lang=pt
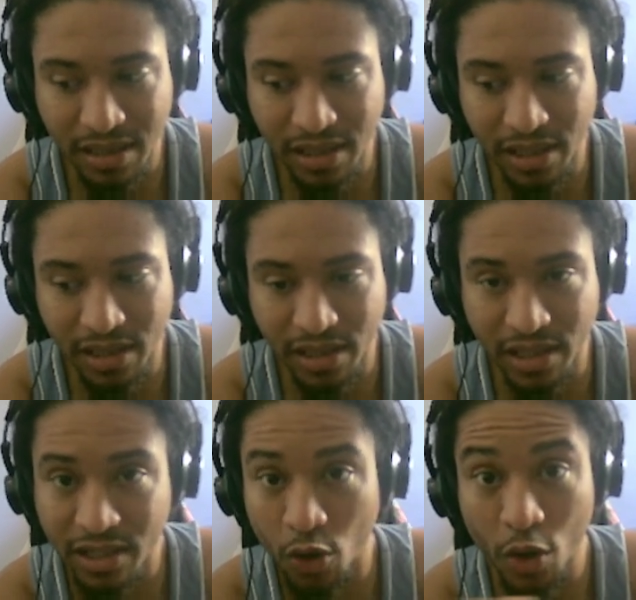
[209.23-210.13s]
de,
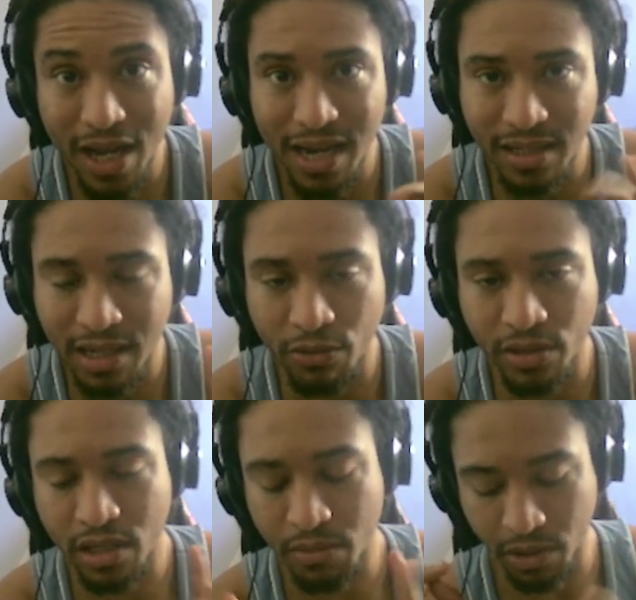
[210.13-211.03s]
de localizar
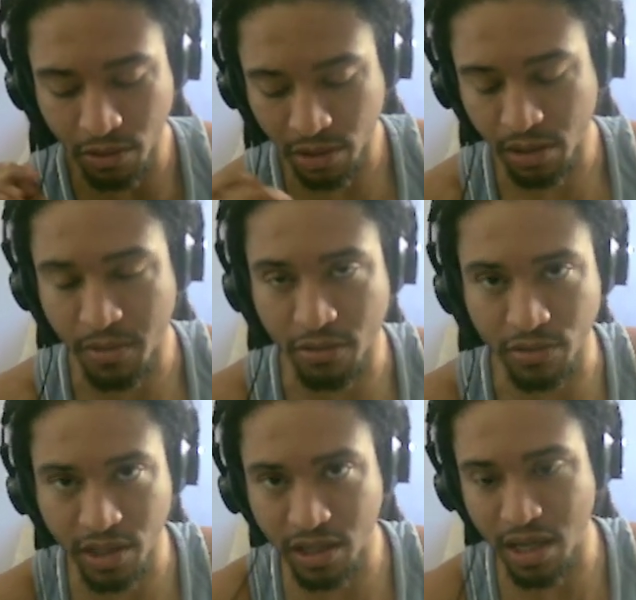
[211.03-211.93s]
os inimigos para
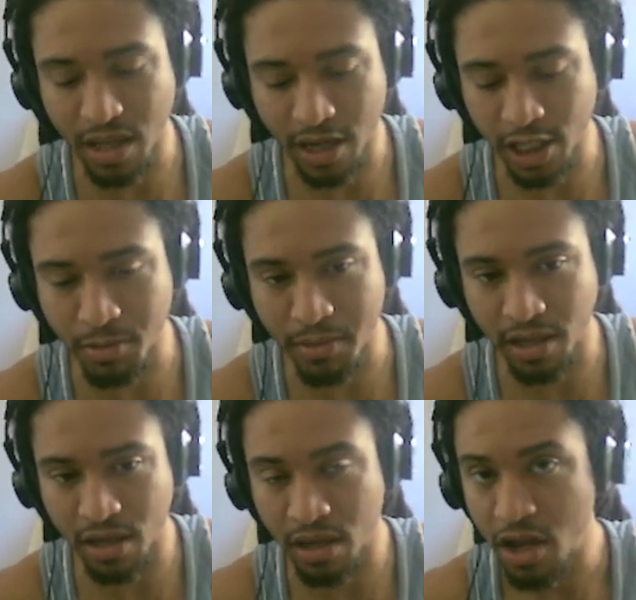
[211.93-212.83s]
conseguir atacar de uma
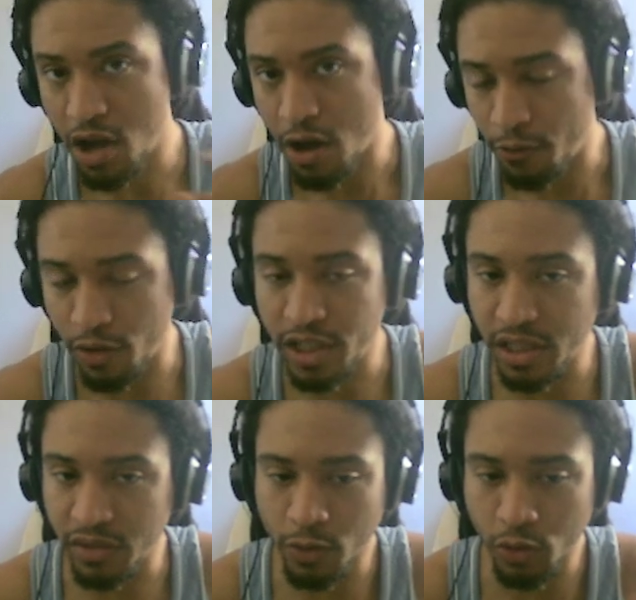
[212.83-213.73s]
maneira
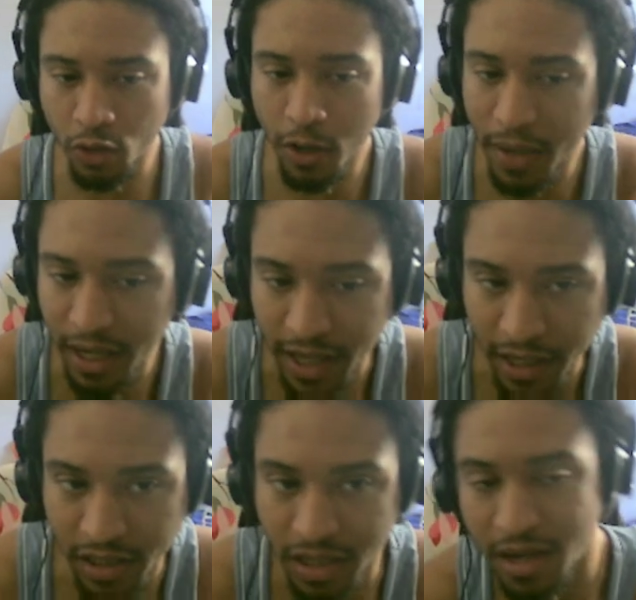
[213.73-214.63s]
furtiva ou
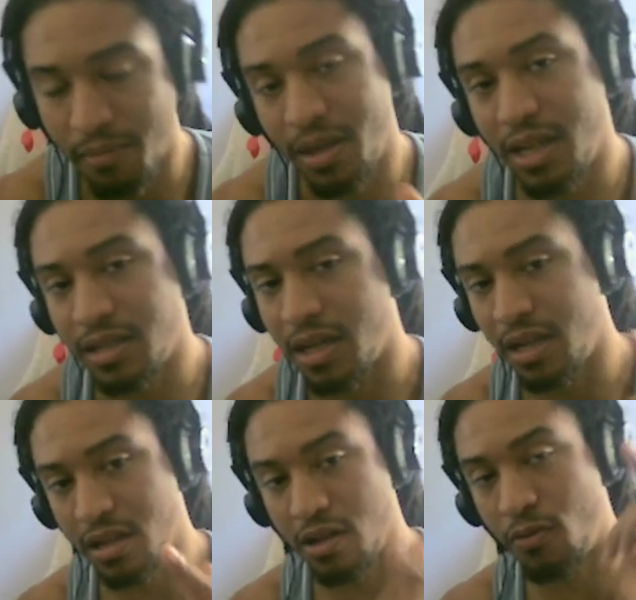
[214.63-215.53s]
surpreendente, beleza?
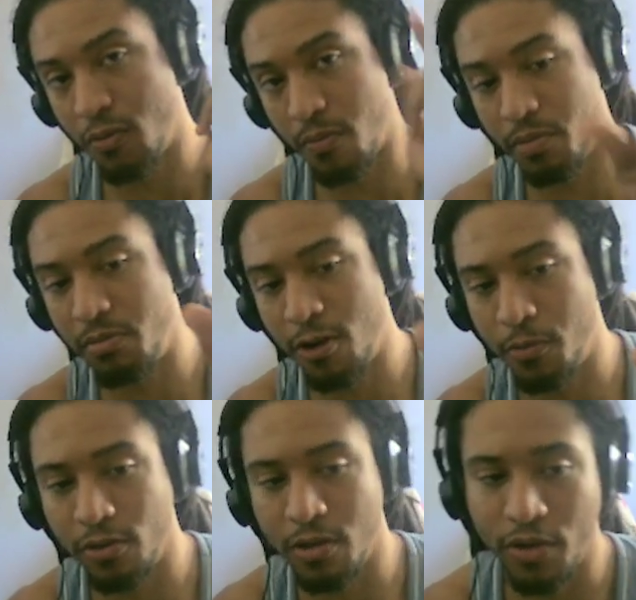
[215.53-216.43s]
Então, primeiro
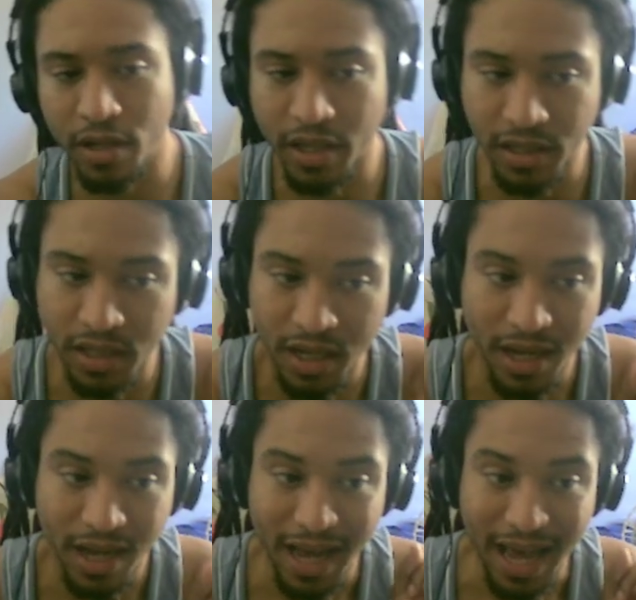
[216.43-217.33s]
ponto importante
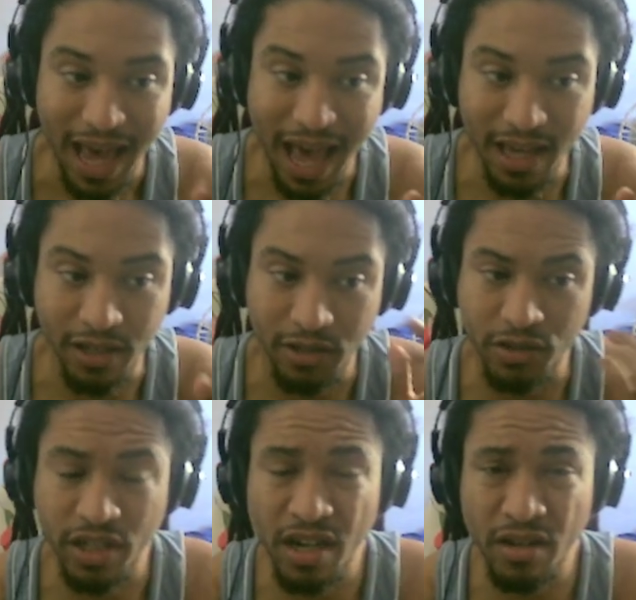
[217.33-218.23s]
é
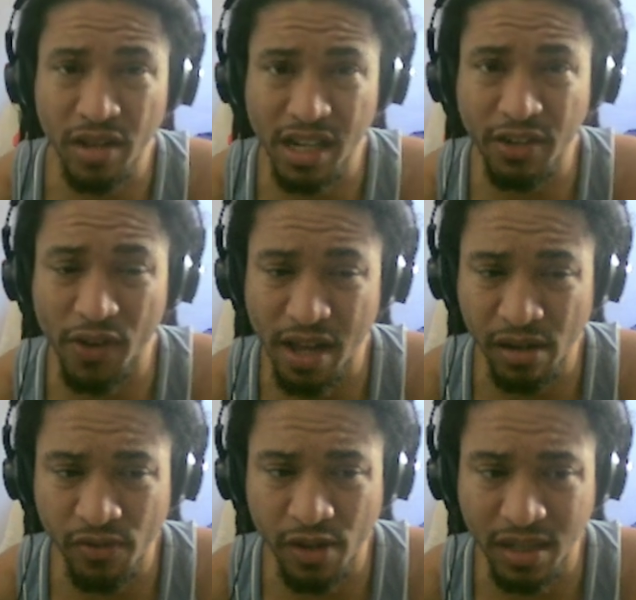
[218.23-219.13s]
isso. Tirando que eles
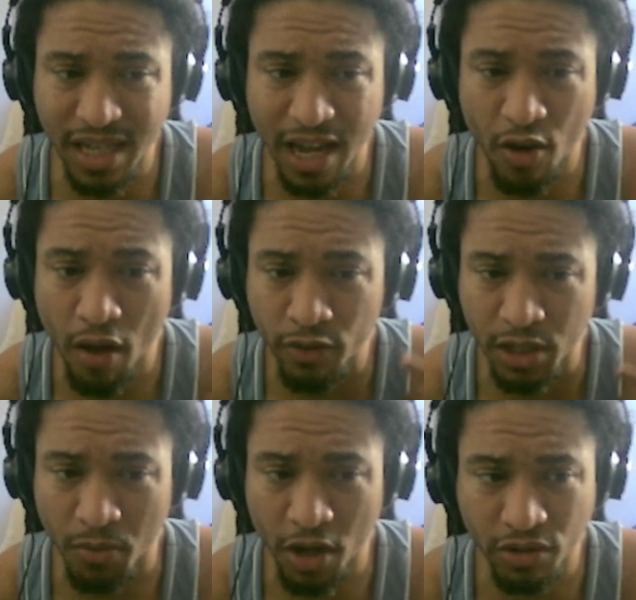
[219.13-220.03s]
falaram que vão lançar
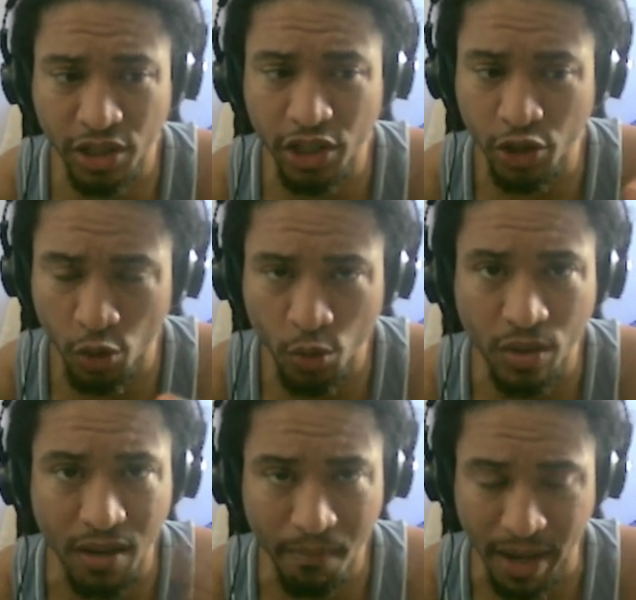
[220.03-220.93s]
novos modos de jogo
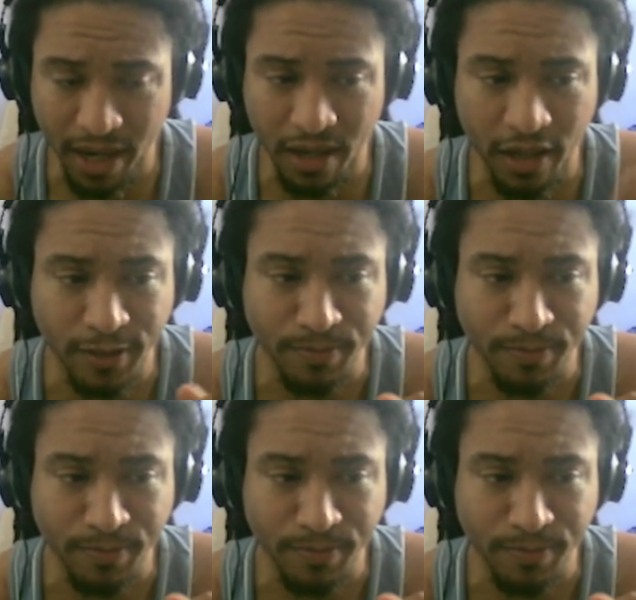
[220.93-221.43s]
também, né?